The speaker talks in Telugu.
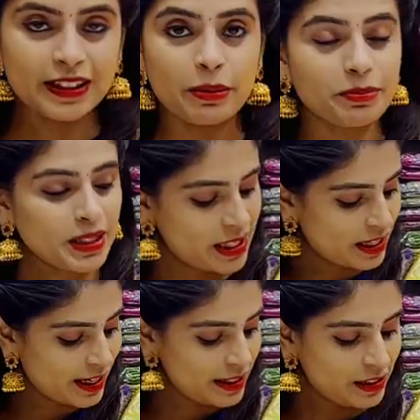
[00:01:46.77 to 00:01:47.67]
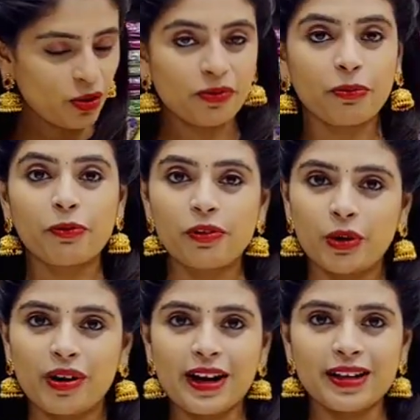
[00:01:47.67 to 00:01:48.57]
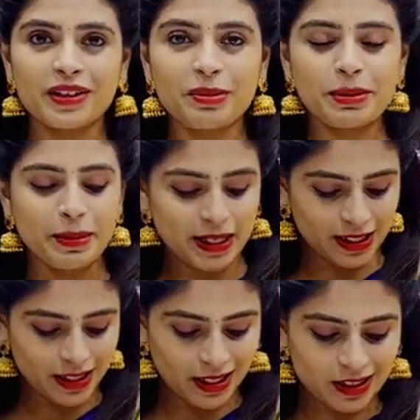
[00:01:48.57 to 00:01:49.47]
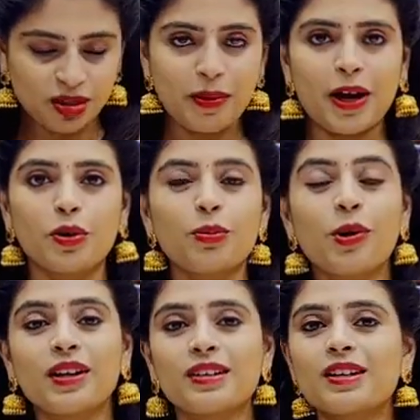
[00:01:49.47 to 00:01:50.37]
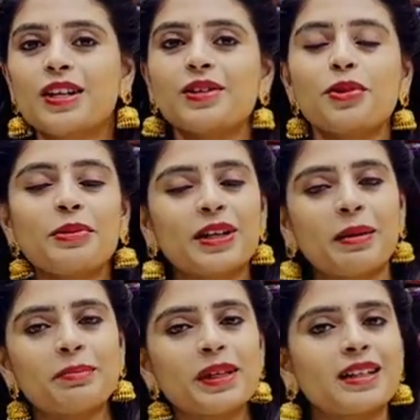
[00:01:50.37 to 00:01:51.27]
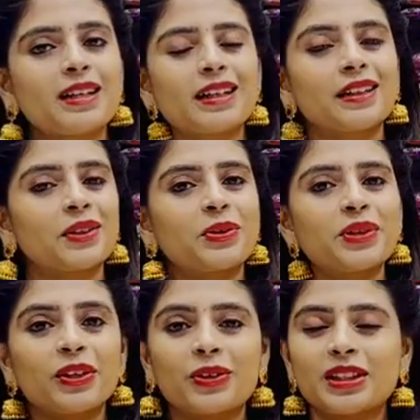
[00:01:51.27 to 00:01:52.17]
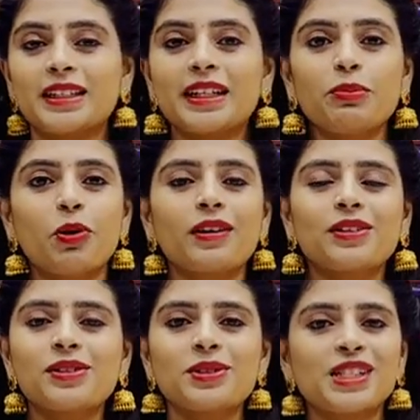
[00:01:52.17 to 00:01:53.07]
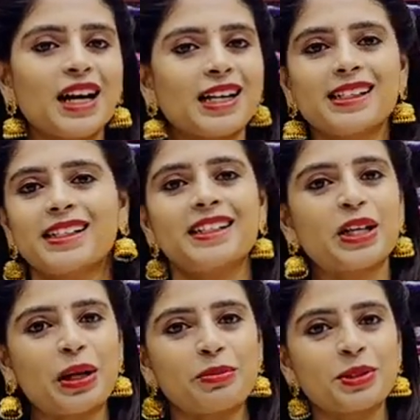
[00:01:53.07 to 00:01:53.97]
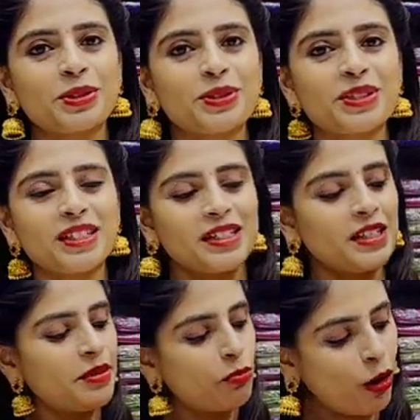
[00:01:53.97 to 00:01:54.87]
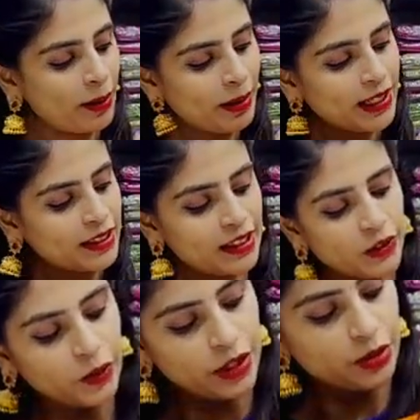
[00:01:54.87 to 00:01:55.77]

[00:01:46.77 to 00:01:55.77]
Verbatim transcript: టెంపుల్ స్టైల్ ఫ్లోరల్ అండ్ క్రీపర్ ప్యాటర్న్ నెక్స్ట్ మ్యాంగో బార్డర్ సో మీరు కంప్లీట్గా కట్టుకుంటే ఒక త్రీ బార్డర్స్తో చాలా నీట్గా కనబడుతుంది బాడీ పార్ట్ అంతా కూడా